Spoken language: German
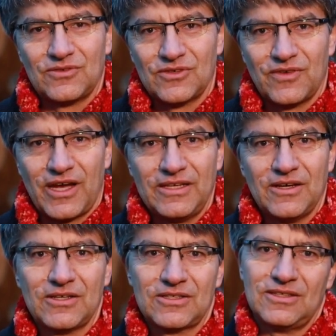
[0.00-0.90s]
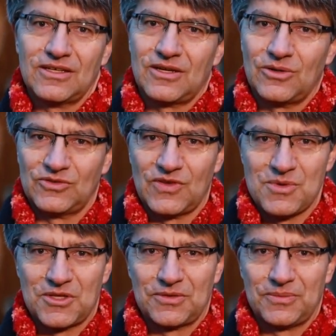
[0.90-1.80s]
von Weihnachten nach Hause
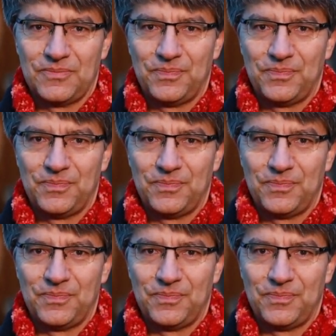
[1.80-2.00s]
mit.